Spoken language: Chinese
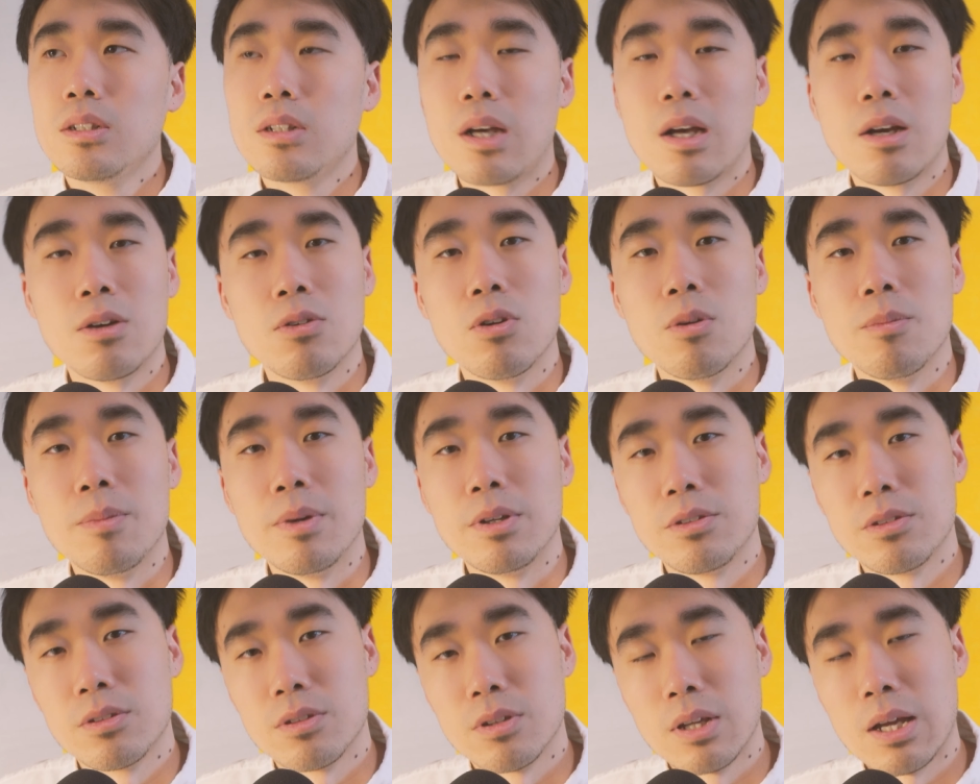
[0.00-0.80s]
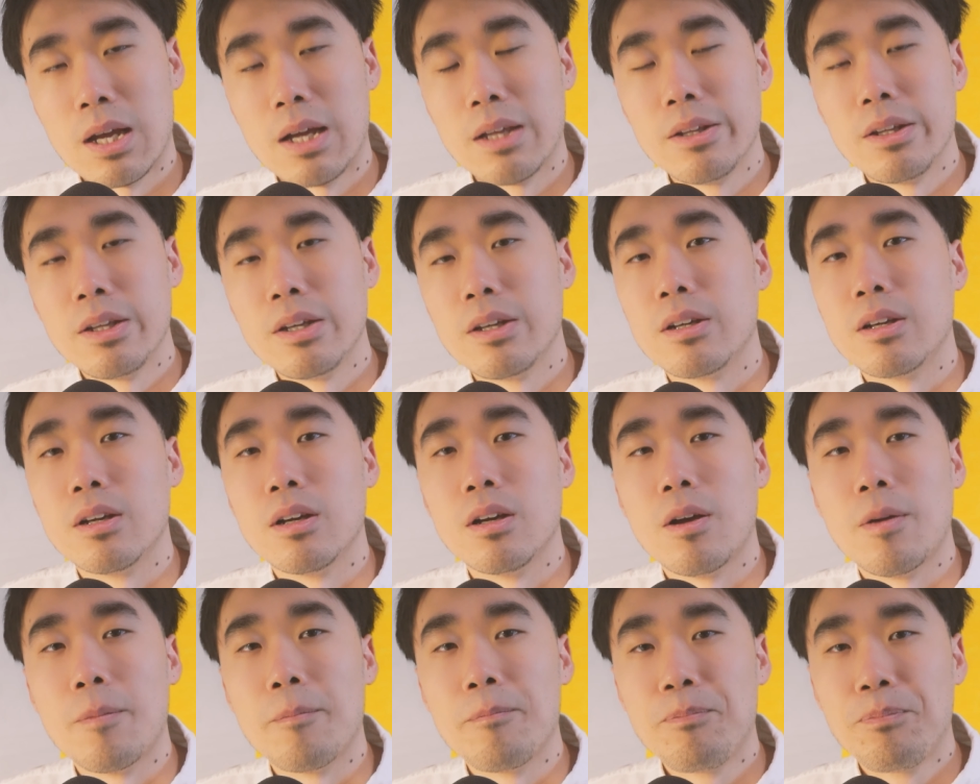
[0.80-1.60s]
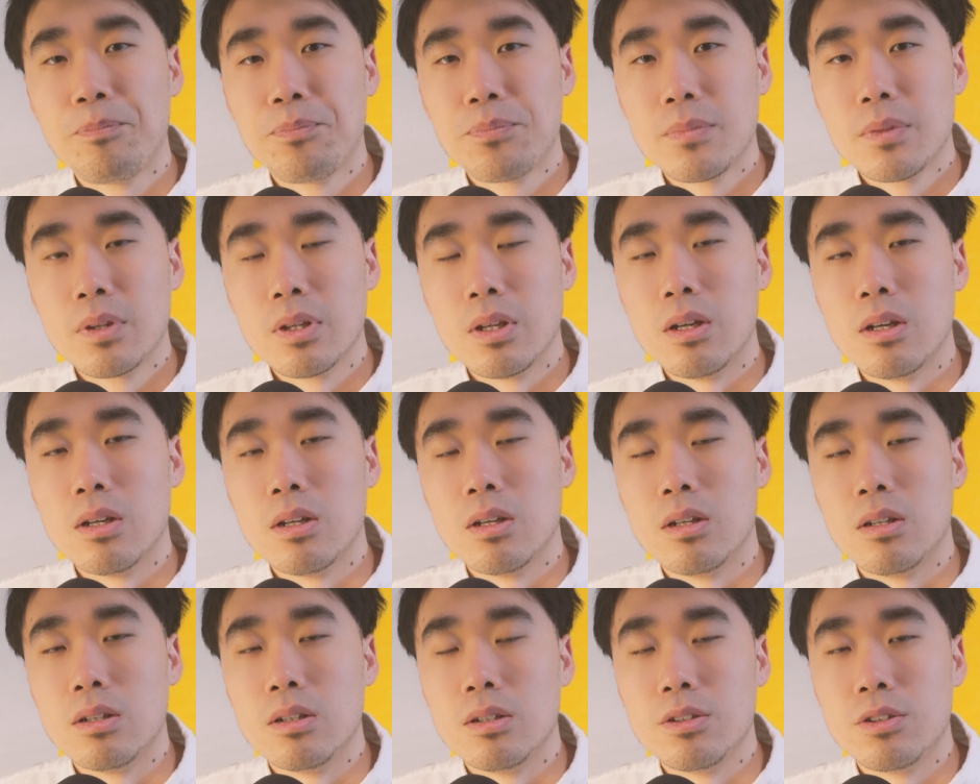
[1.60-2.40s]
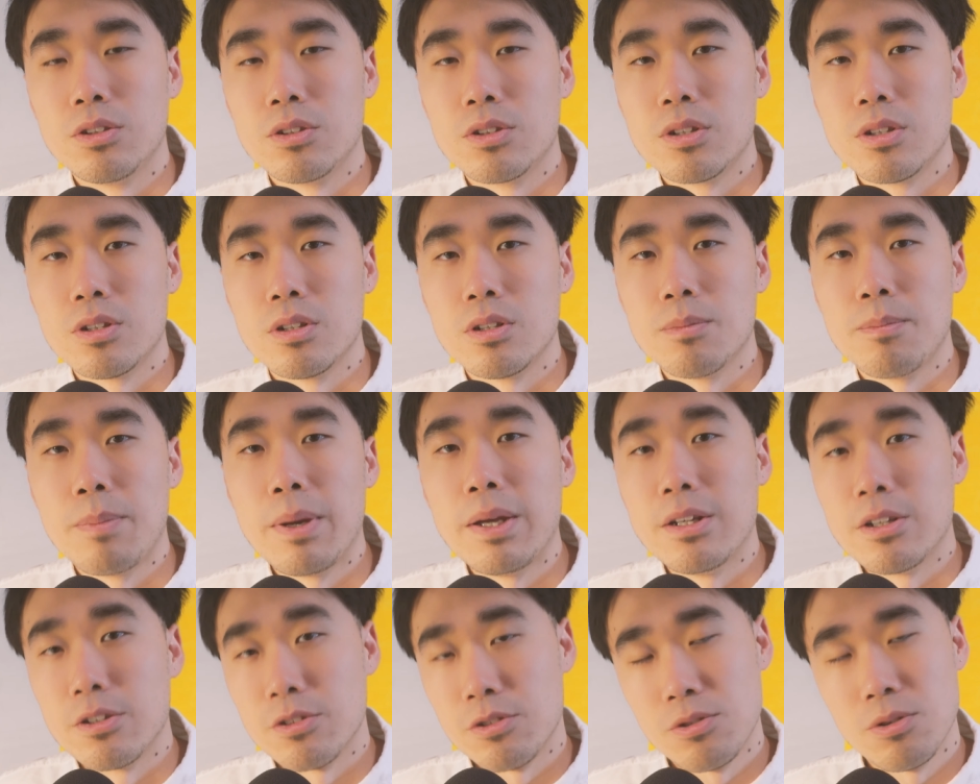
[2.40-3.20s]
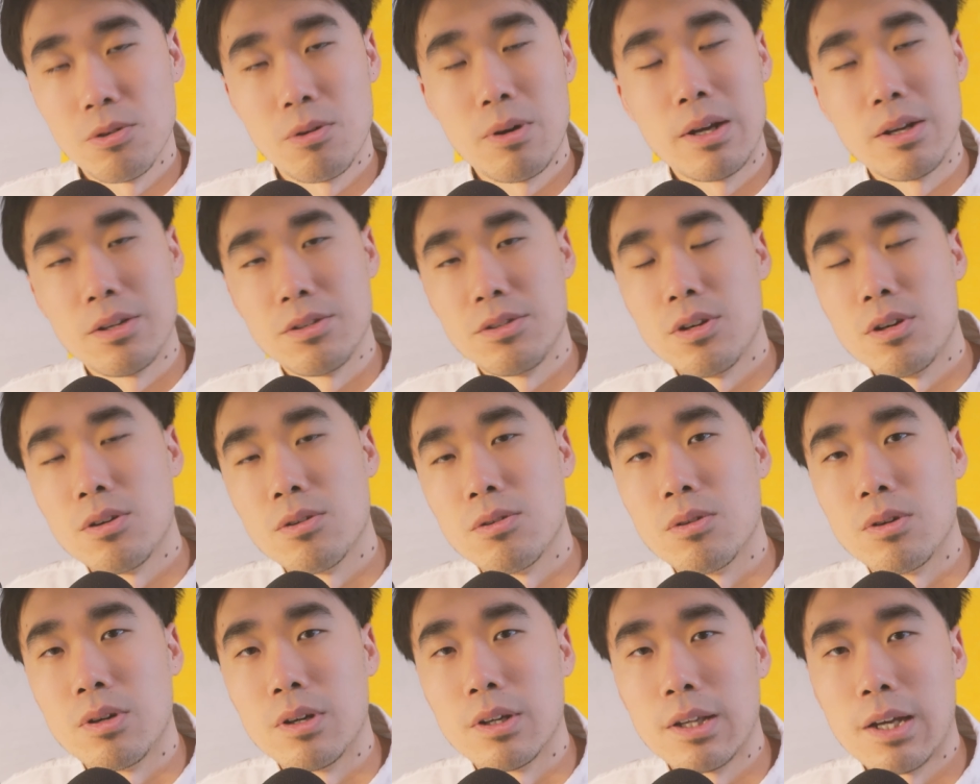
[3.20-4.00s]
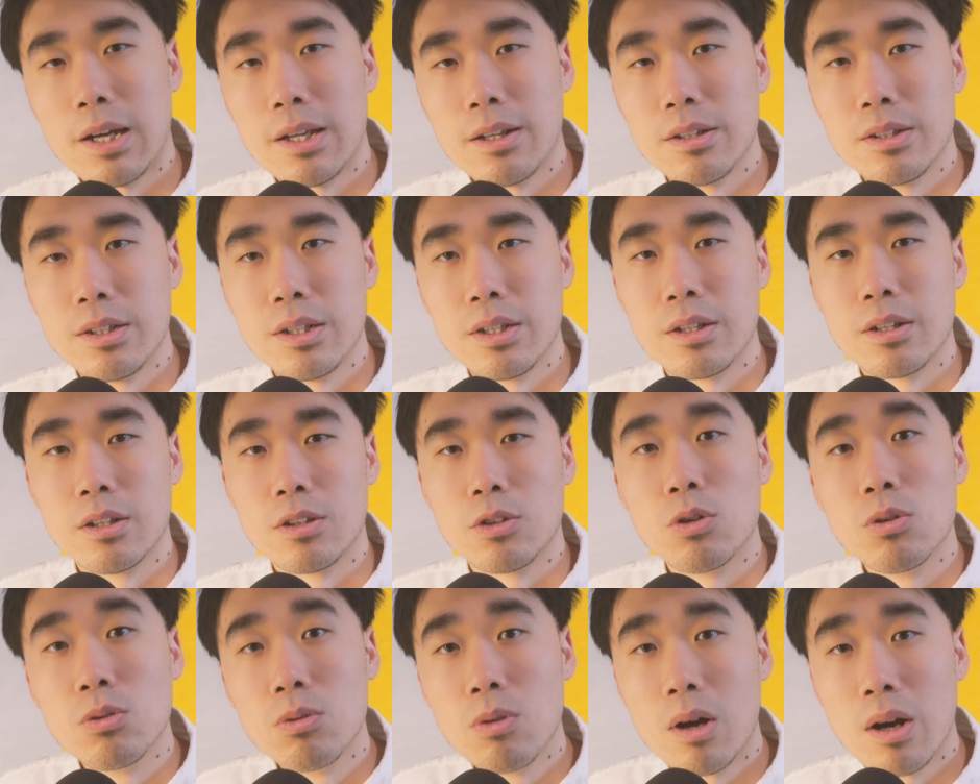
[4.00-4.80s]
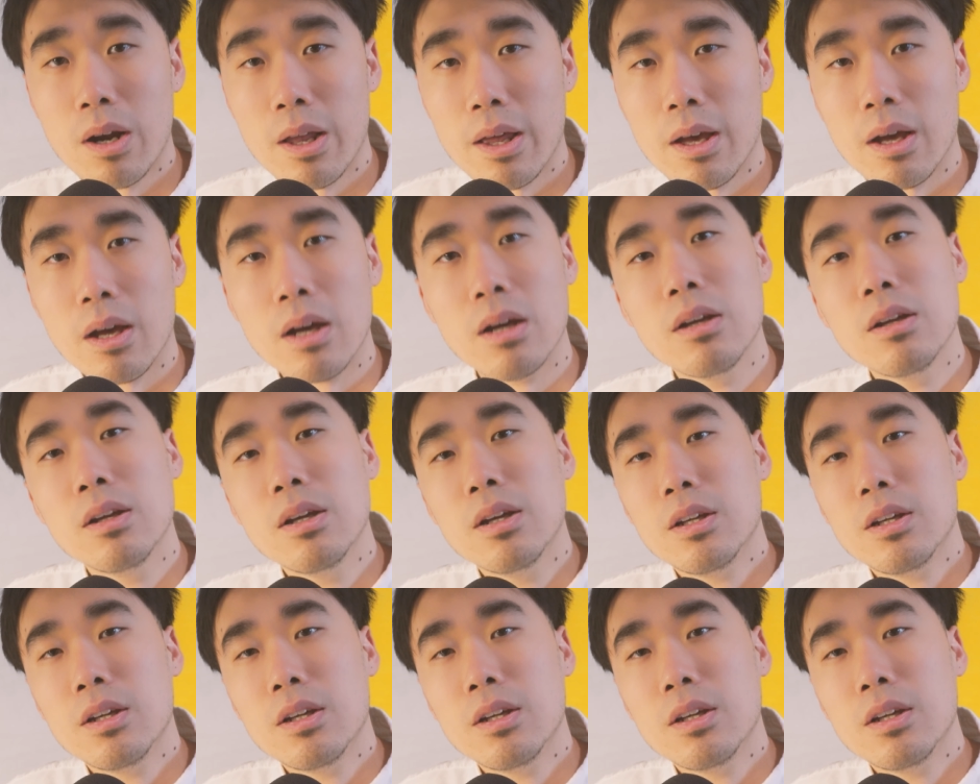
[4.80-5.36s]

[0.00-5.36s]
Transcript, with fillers: 看过没就是它的那个，呃，就是背景虚化的效果和它的这个通光量。